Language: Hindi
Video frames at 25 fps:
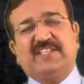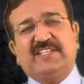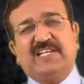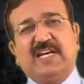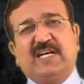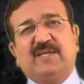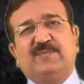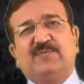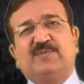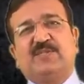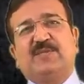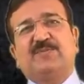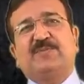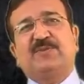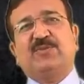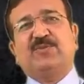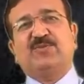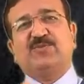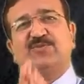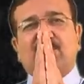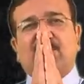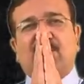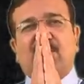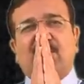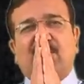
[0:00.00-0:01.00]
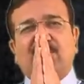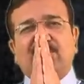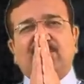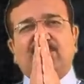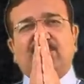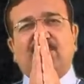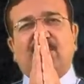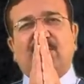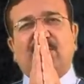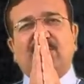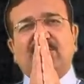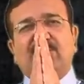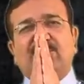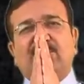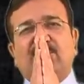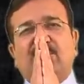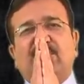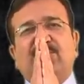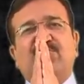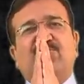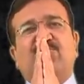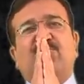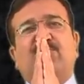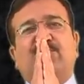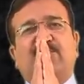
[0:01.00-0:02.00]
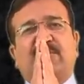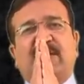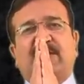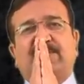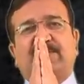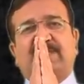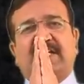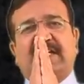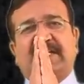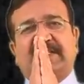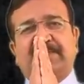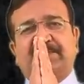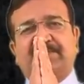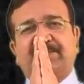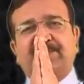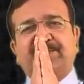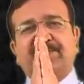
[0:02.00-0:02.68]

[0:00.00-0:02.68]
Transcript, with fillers: की आप सभी को बहुत बहुत बहुत शुभकामनाएं